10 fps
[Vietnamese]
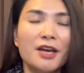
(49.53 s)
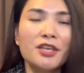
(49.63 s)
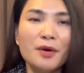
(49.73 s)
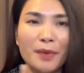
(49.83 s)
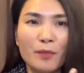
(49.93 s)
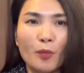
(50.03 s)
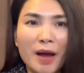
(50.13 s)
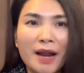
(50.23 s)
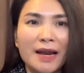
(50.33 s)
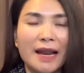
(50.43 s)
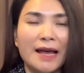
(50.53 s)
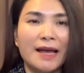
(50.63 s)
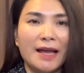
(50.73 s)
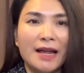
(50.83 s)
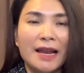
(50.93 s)
nhưng mà một bên là
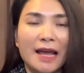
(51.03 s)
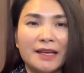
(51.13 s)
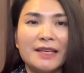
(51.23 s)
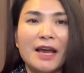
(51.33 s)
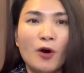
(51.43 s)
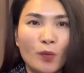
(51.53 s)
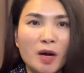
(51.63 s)
làn da hỗn